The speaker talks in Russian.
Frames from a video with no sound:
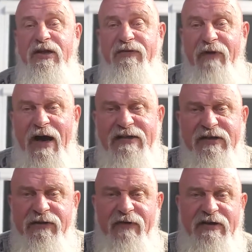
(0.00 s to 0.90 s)
или
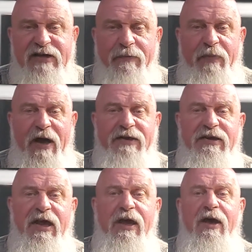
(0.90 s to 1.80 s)
20,
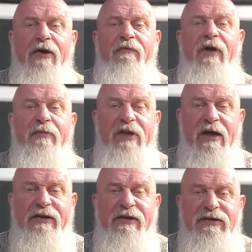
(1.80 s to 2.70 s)
25 дней вам
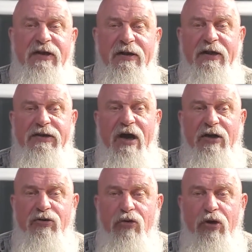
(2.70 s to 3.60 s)
надо делать
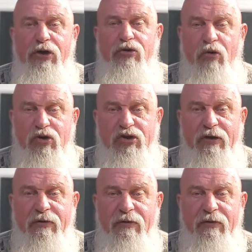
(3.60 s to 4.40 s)
одно и то же.